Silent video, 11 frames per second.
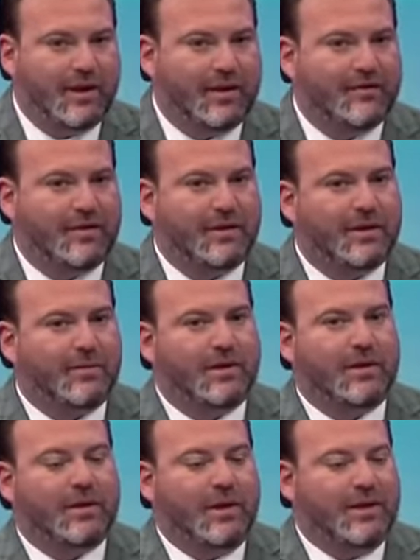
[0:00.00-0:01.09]
de que
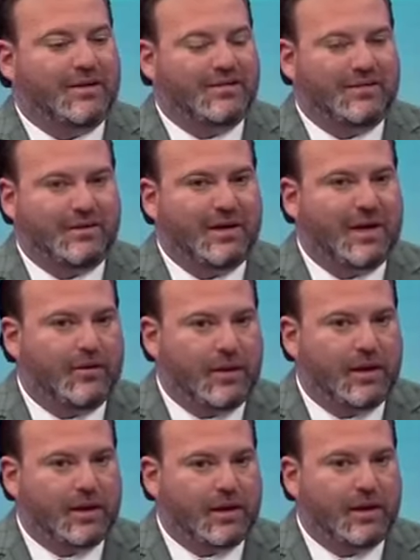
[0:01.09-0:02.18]
ciertamente sí
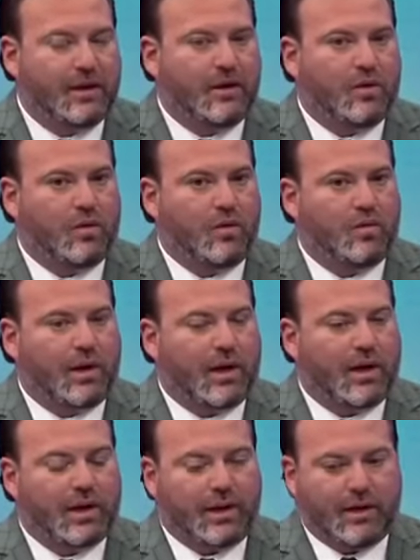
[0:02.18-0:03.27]
había
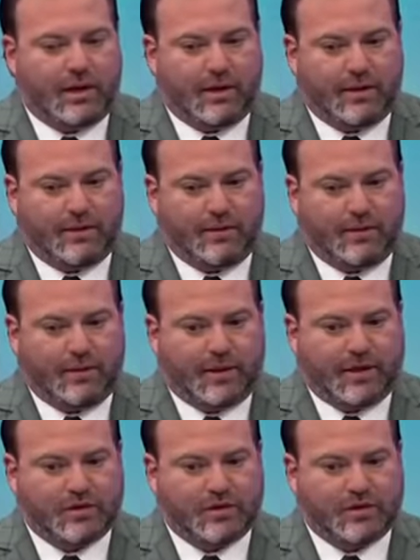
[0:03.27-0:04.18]
una eh,